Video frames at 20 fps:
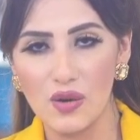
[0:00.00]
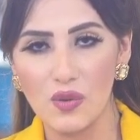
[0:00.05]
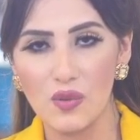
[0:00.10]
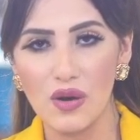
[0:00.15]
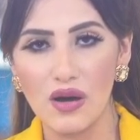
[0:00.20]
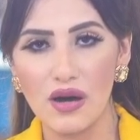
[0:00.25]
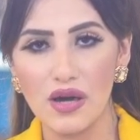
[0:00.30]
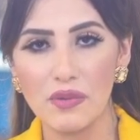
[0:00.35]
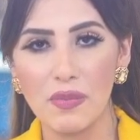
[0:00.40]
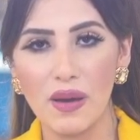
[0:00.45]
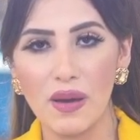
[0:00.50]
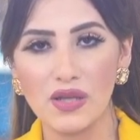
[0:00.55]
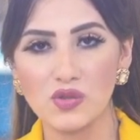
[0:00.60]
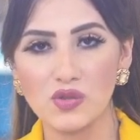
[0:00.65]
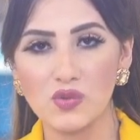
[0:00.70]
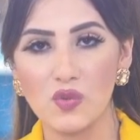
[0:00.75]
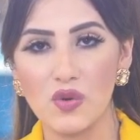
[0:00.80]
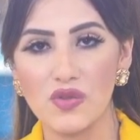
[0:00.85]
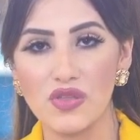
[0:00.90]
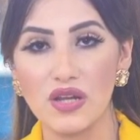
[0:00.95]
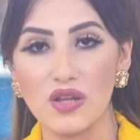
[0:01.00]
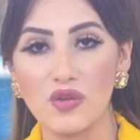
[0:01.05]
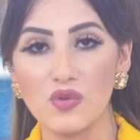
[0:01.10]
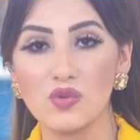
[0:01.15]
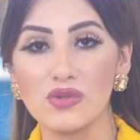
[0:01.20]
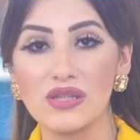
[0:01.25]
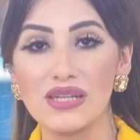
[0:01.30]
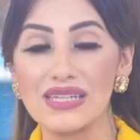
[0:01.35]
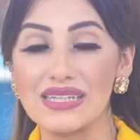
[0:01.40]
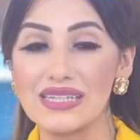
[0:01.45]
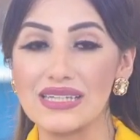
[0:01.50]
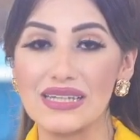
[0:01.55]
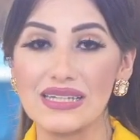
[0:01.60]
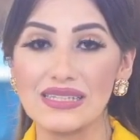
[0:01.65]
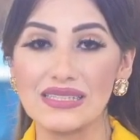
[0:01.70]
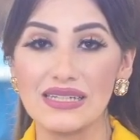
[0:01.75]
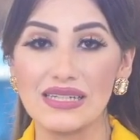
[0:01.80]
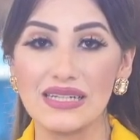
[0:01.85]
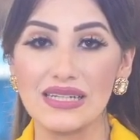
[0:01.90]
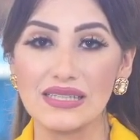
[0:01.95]
و34
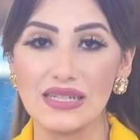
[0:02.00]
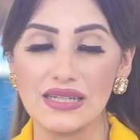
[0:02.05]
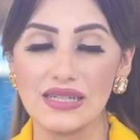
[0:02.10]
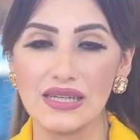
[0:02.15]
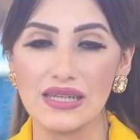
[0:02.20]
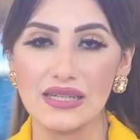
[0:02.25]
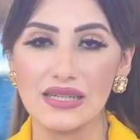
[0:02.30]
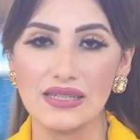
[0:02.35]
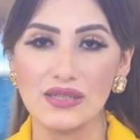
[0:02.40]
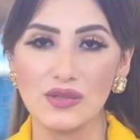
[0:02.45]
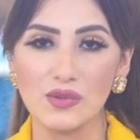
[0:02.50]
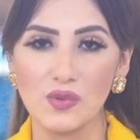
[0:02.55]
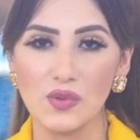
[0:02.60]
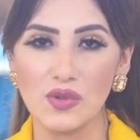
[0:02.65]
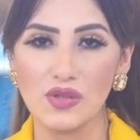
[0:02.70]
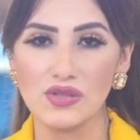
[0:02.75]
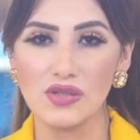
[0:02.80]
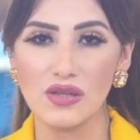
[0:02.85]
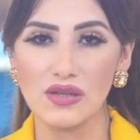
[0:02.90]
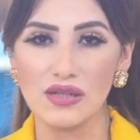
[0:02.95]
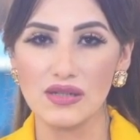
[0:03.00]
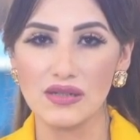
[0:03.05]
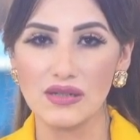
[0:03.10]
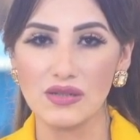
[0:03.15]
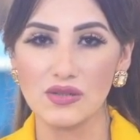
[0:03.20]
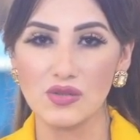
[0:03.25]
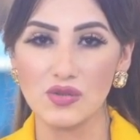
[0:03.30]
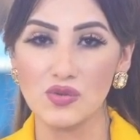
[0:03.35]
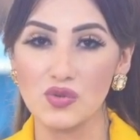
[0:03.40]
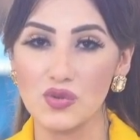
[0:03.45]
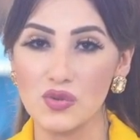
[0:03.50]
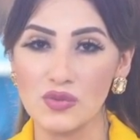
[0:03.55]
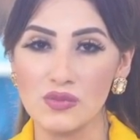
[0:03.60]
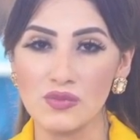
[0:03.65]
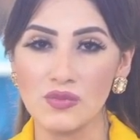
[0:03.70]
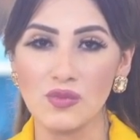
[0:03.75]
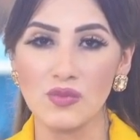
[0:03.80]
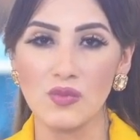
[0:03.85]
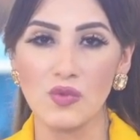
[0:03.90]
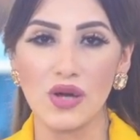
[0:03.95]
جهاز لاسلكي وطائرة
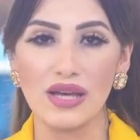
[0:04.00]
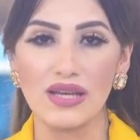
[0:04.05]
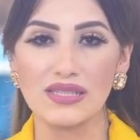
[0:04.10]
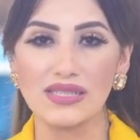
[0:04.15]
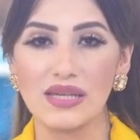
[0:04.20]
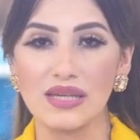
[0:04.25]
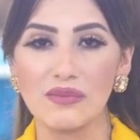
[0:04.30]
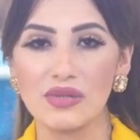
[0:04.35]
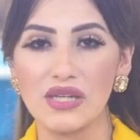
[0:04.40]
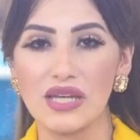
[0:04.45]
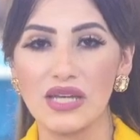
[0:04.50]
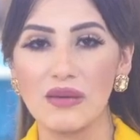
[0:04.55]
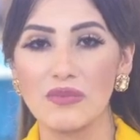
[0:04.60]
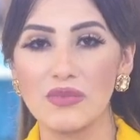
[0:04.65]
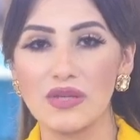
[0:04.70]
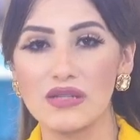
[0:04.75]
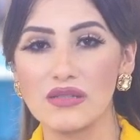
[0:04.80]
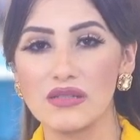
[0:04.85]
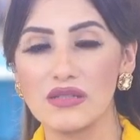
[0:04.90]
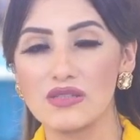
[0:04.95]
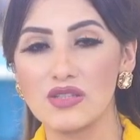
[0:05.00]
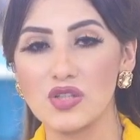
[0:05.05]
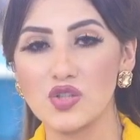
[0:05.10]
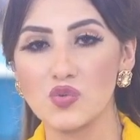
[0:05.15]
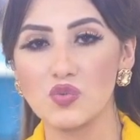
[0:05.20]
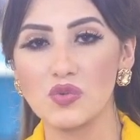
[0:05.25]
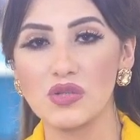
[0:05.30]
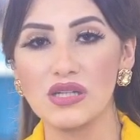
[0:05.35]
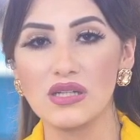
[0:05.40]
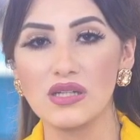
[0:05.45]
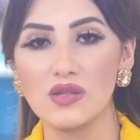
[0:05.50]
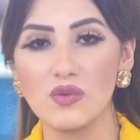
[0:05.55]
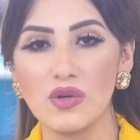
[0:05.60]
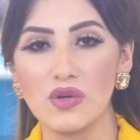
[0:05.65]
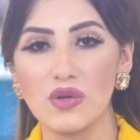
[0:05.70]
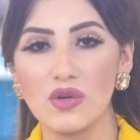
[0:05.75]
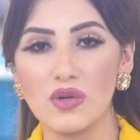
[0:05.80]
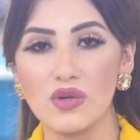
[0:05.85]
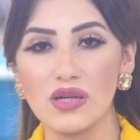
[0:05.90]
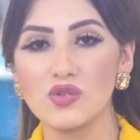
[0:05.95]
درون مجهزة بكاميرا للتصوير
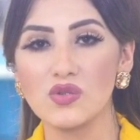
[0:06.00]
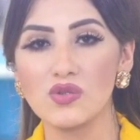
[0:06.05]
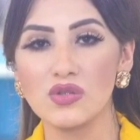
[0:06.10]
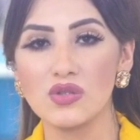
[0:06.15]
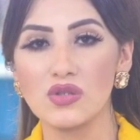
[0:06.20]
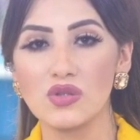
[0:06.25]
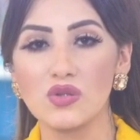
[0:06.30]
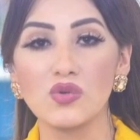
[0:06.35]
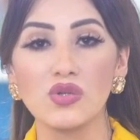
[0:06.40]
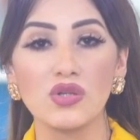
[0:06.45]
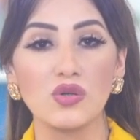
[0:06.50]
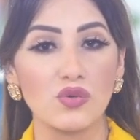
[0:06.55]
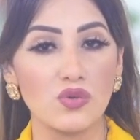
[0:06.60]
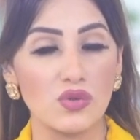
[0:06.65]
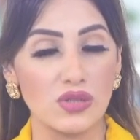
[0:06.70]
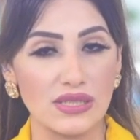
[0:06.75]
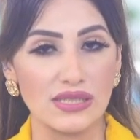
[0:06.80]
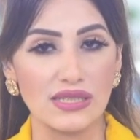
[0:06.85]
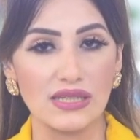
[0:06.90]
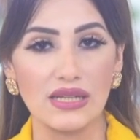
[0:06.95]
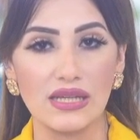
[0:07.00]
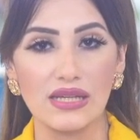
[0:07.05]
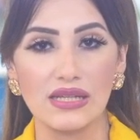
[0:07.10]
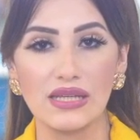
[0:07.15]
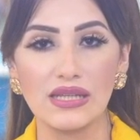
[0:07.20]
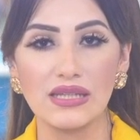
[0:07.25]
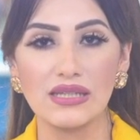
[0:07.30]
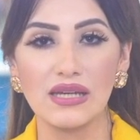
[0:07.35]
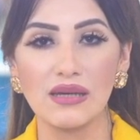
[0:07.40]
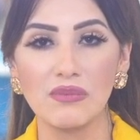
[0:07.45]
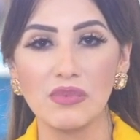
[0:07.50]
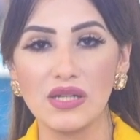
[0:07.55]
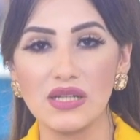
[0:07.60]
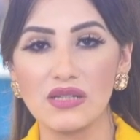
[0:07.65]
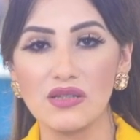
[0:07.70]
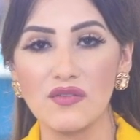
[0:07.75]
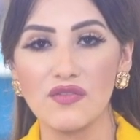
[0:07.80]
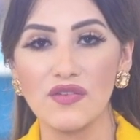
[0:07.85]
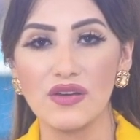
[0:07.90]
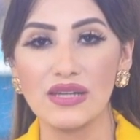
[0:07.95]
وجهاز للرؤية الليلية
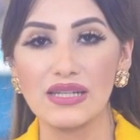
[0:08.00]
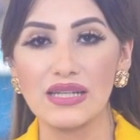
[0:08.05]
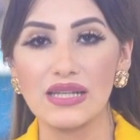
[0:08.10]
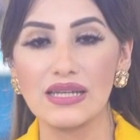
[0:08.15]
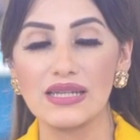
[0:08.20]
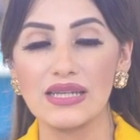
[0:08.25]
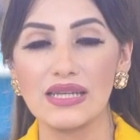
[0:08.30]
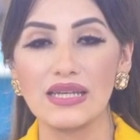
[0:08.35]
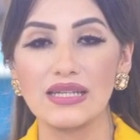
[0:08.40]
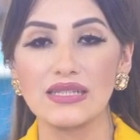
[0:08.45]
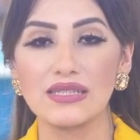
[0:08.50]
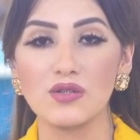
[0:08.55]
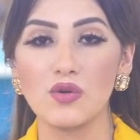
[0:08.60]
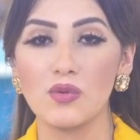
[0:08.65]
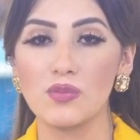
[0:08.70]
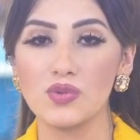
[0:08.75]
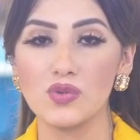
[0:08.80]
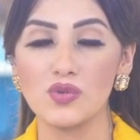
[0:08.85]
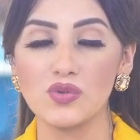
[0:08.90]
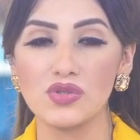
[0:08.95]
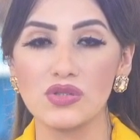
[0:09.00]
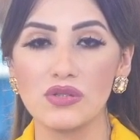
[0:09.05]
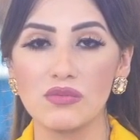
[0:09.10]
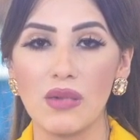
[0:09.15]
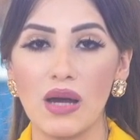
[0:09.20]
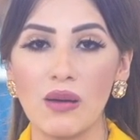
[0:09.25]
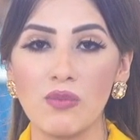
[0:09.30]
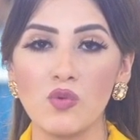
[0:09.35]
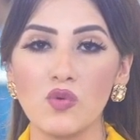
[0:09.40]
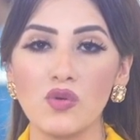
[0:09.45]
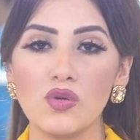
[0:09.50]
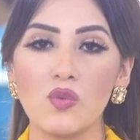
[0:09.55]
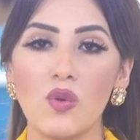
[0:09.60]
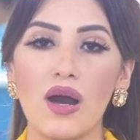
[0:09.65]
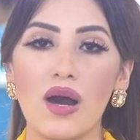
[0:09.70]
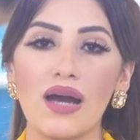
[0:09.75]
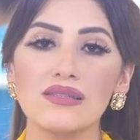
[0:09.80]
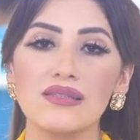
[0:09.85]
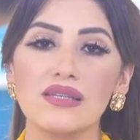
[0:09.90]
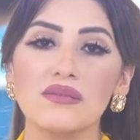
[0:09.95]
بالإضافة إلى جهاز كمبيوتر محمول
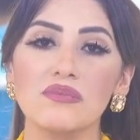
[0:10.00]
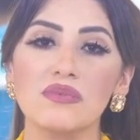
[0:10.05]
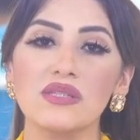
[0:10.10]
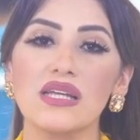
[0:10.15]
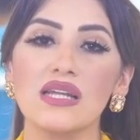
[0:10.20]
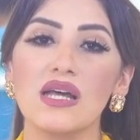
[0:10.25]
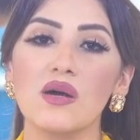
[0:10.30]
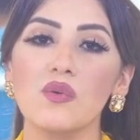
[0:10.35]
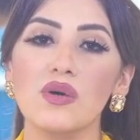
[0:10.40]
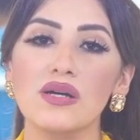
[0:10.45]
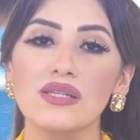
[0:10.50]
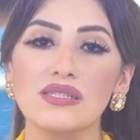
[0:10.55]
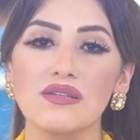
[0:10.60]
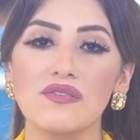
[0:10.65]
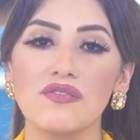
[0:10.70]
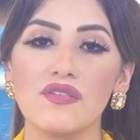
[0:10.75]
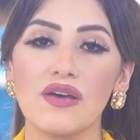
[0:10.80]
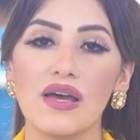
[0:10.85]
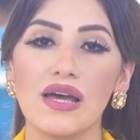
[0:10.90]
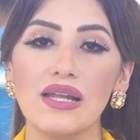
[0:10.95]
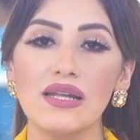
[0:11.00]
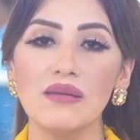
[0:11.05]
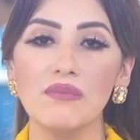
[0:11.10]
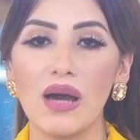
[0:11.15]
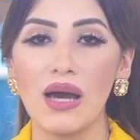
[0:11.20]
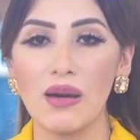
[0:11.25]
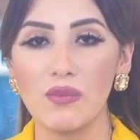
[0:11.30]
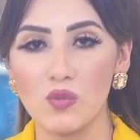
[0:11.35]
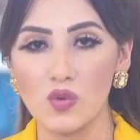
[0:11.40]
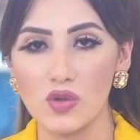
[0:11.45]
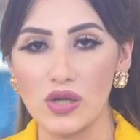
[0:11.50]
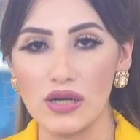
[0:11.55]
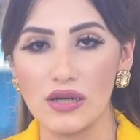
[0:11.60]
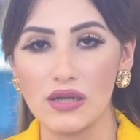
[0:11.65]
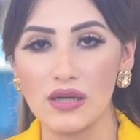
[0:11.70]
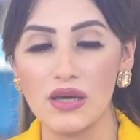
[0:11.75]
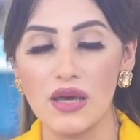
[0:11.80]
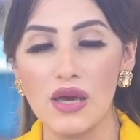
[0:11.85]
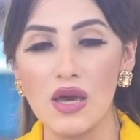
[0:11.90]
وعدد من الهواتف المحمولة